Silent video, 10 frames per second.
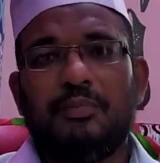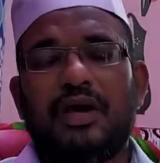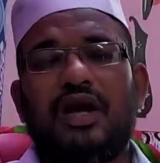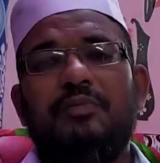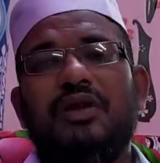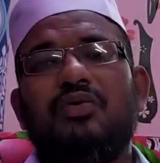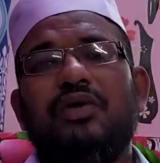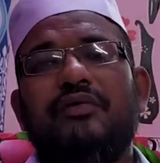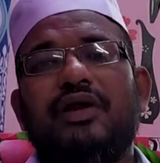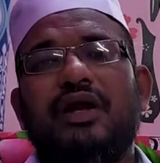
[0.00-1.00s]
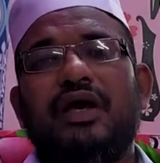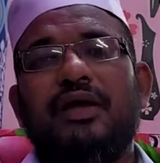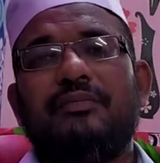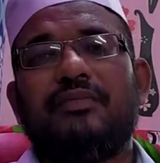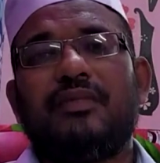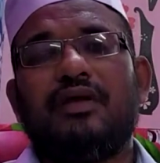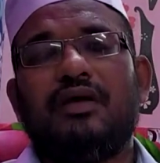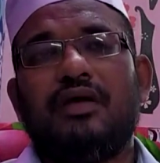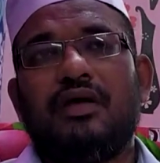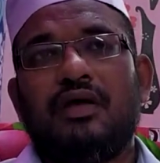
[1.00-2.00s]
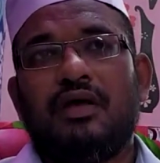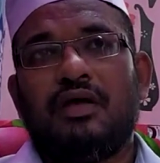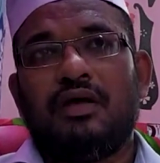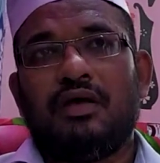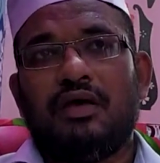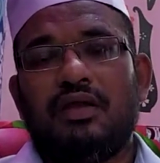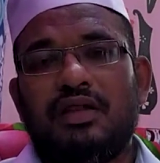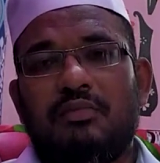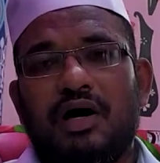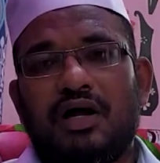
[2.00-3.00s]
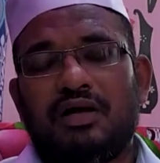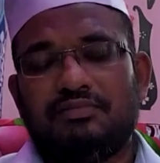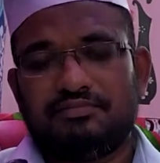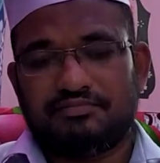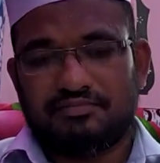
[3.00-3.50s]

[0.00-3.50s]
பேரன்பிற்குரியவர்களே இந்த மாதம்